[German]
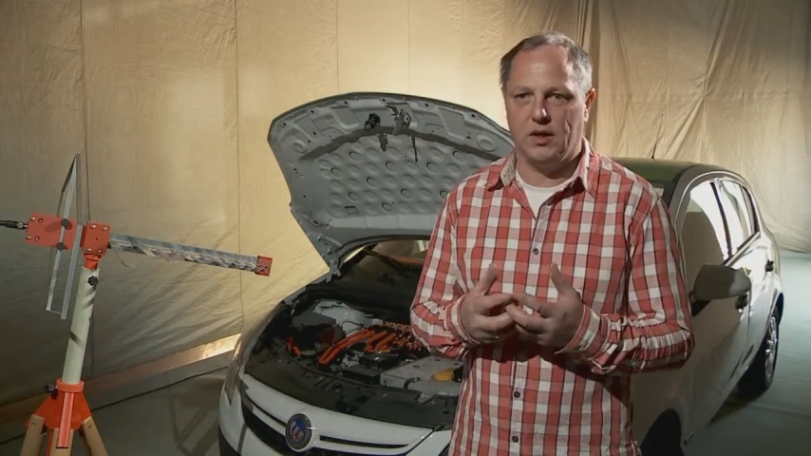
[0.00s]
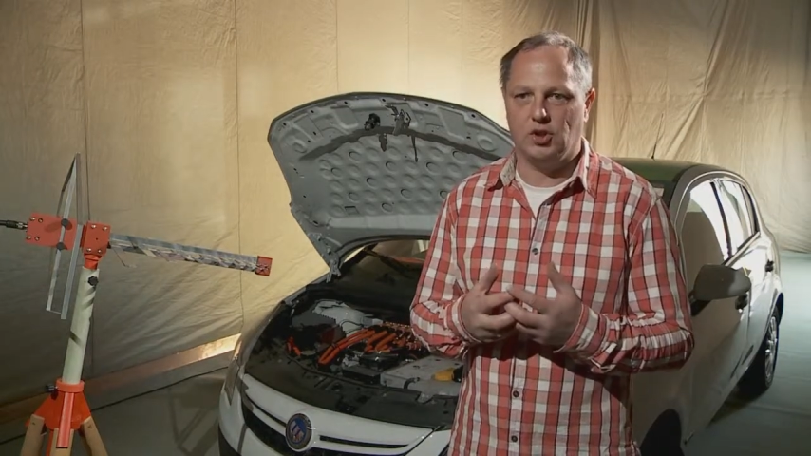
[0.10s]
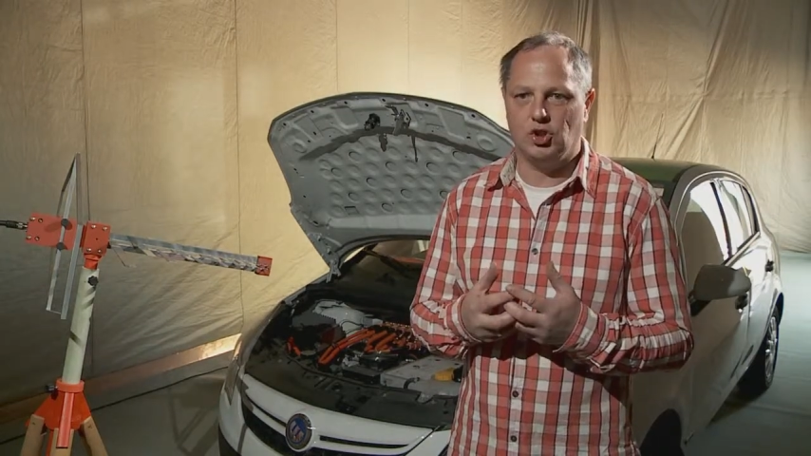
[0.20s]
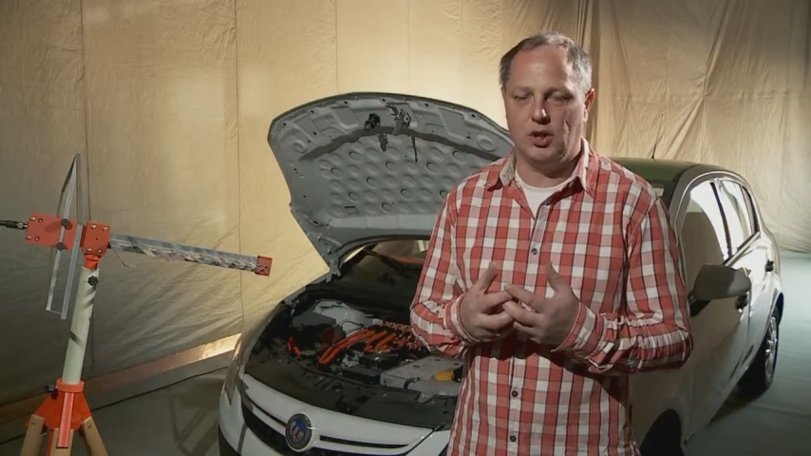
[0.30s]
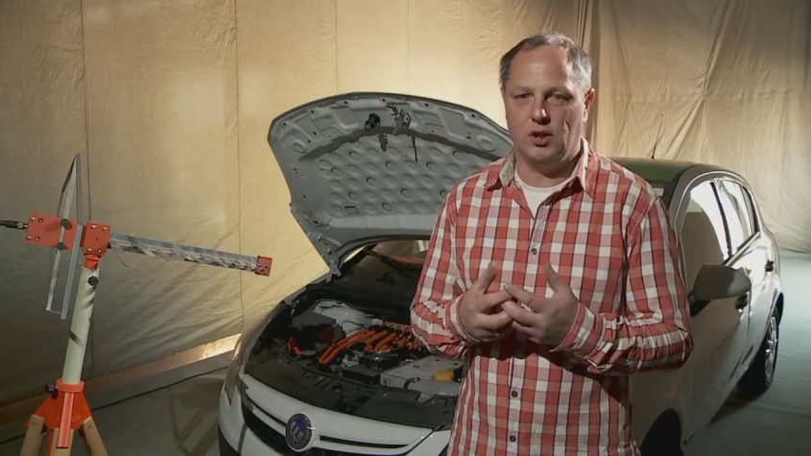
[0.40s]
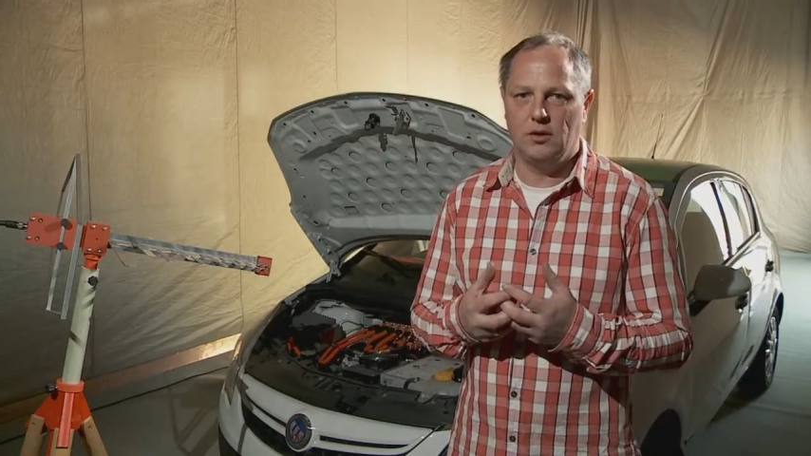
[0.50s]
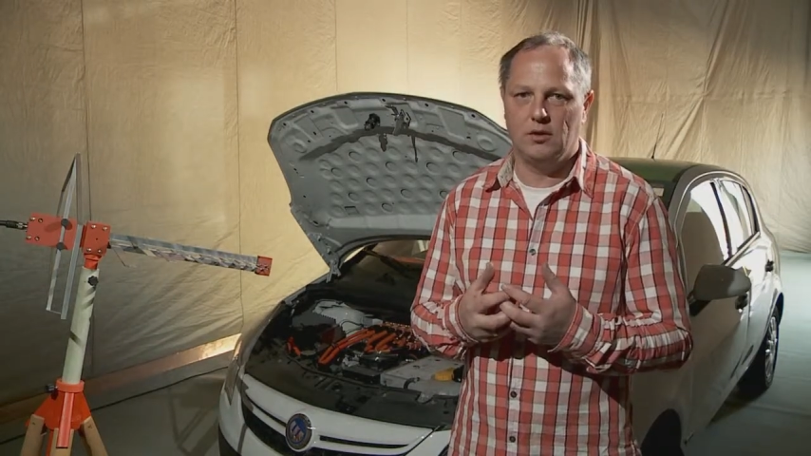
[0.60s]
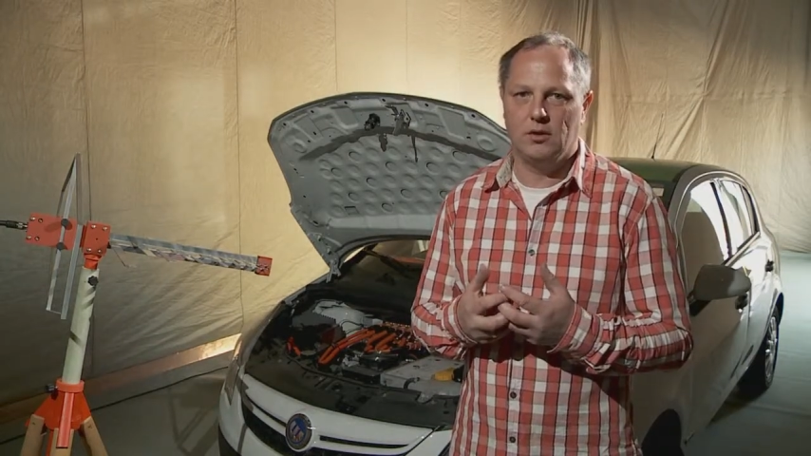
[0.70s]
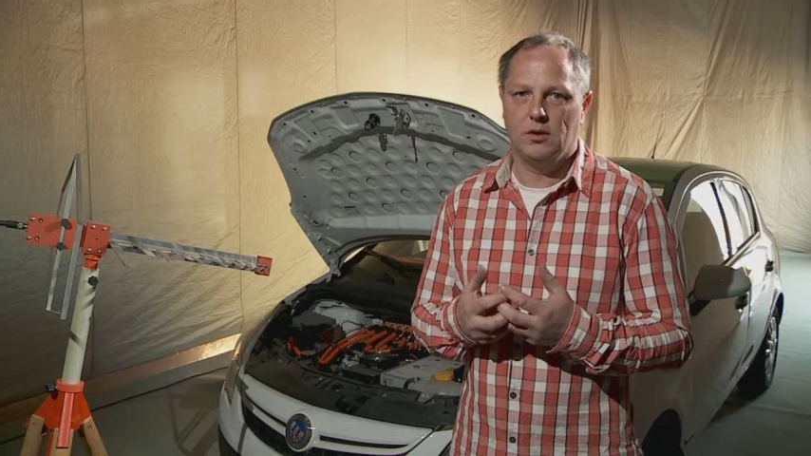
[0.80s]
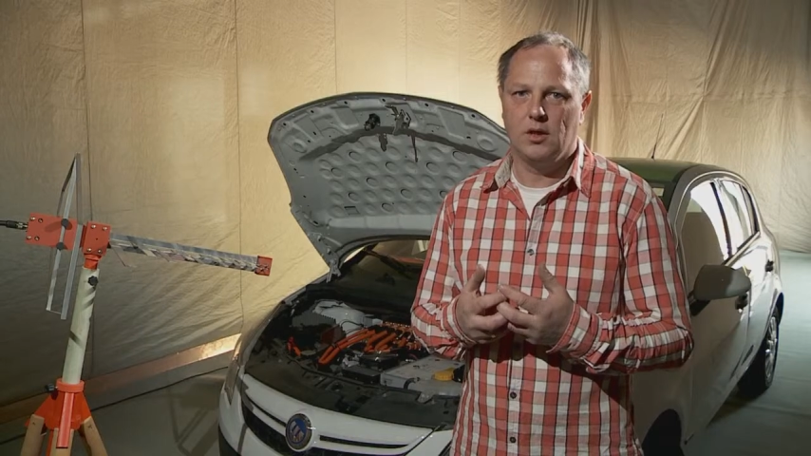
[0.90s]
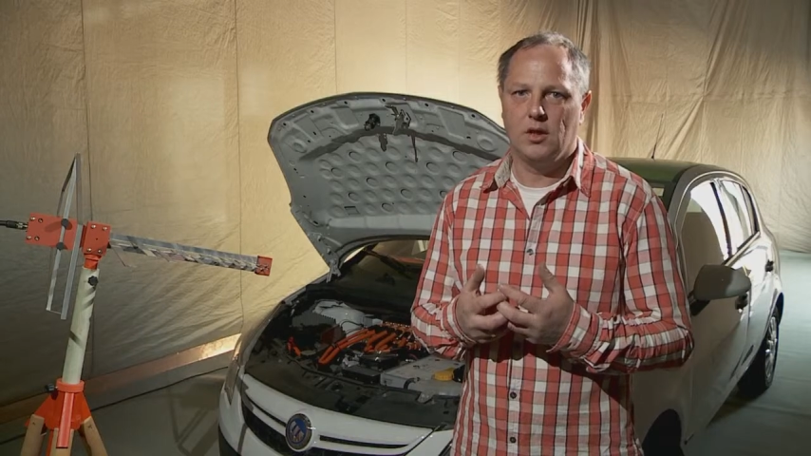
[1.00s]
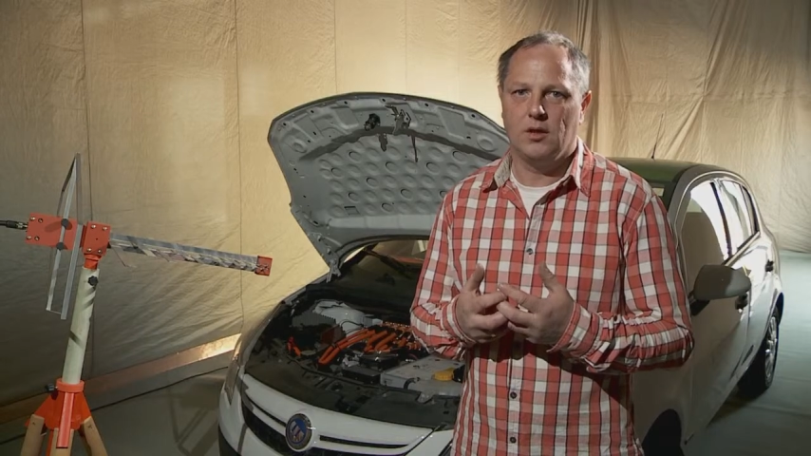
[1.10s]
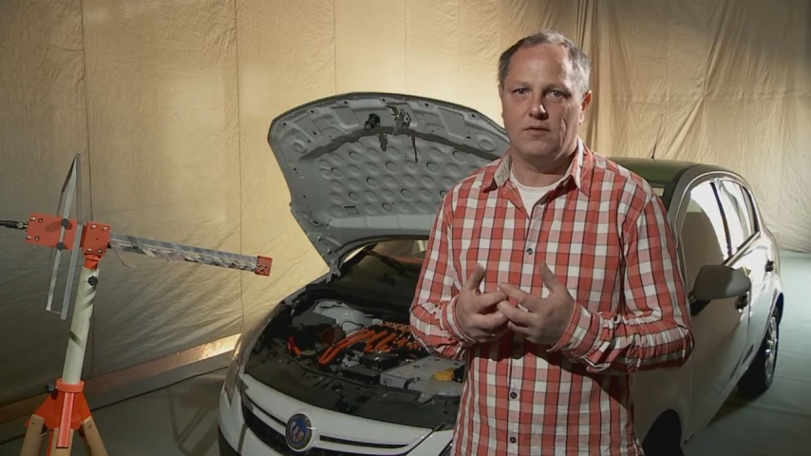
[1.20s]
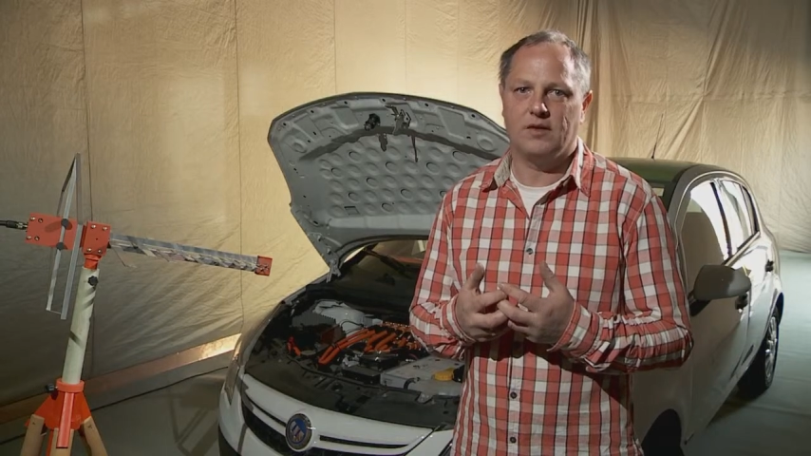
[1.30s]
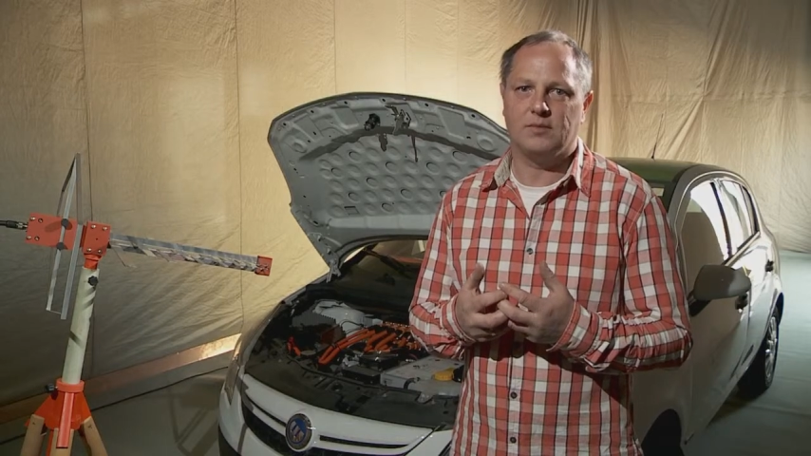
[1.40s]
entstehen,
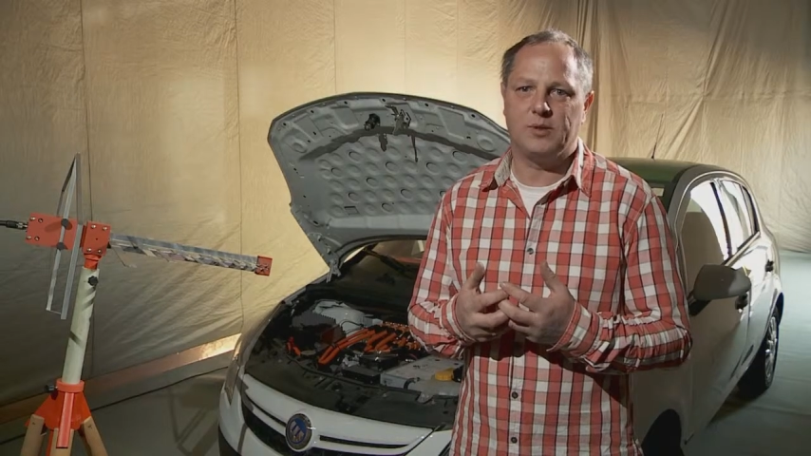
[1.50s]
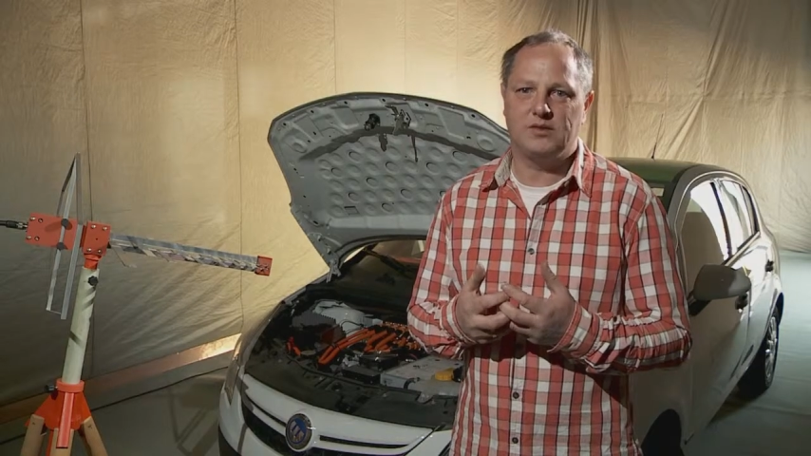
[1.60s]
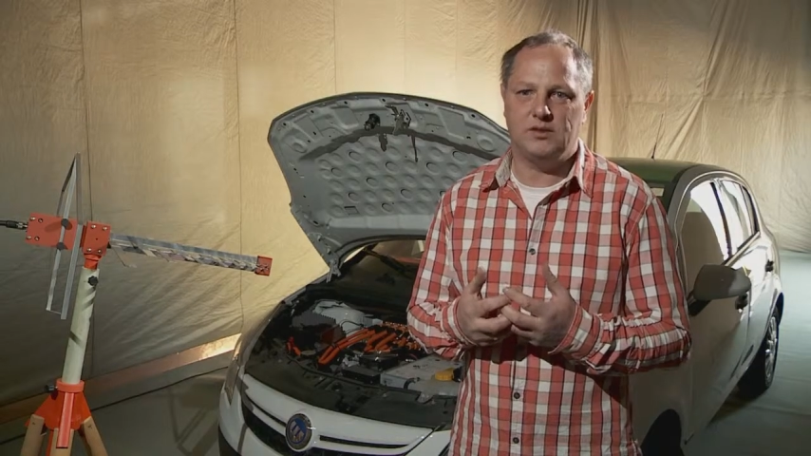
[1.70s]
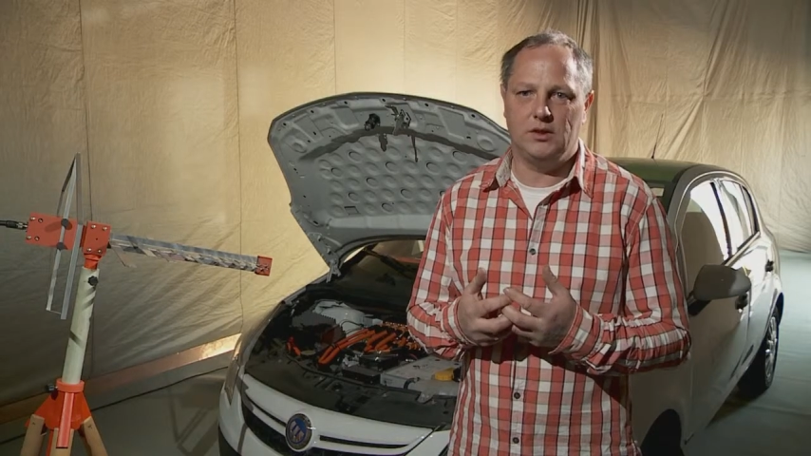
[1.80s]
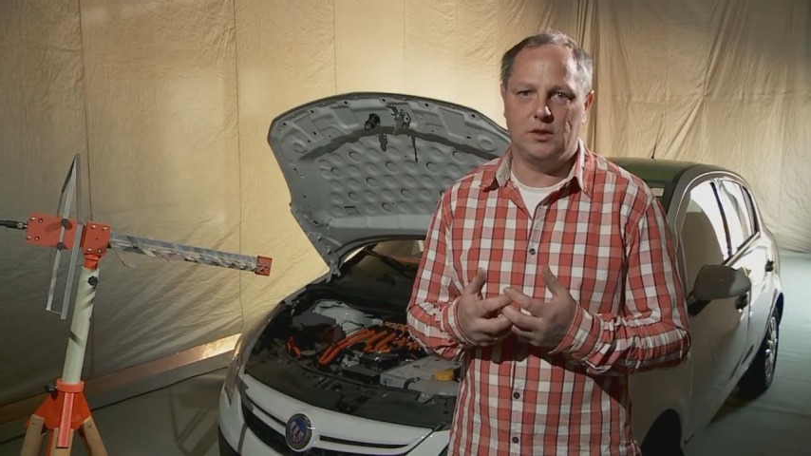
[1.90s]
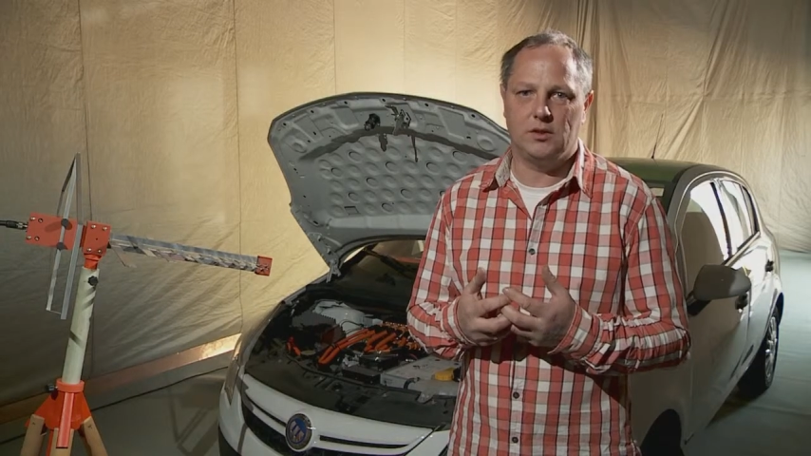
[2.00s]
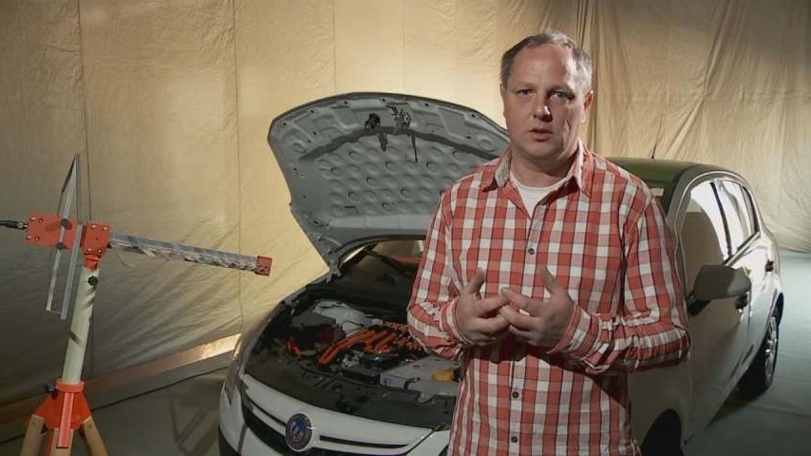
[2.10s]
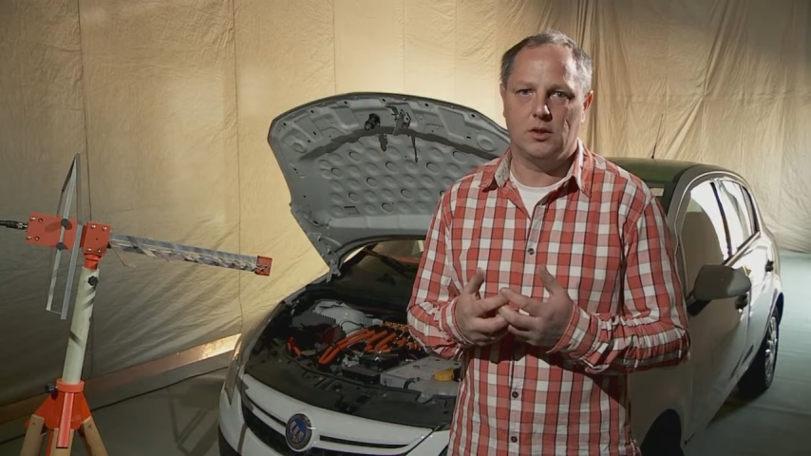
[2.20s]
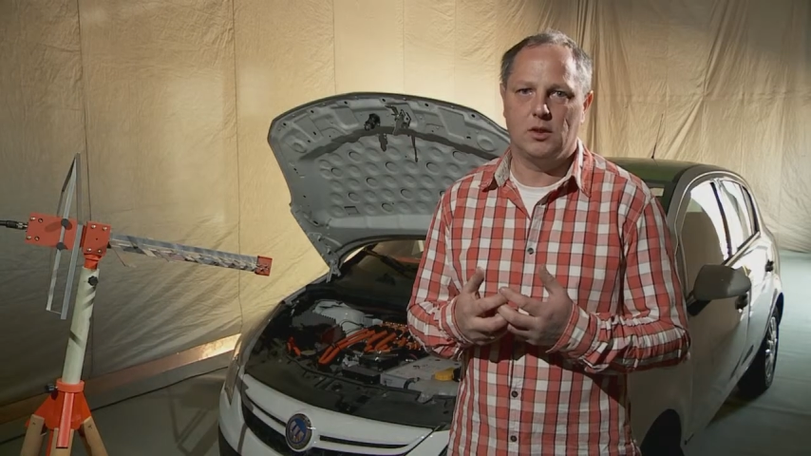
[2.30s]
was passiert?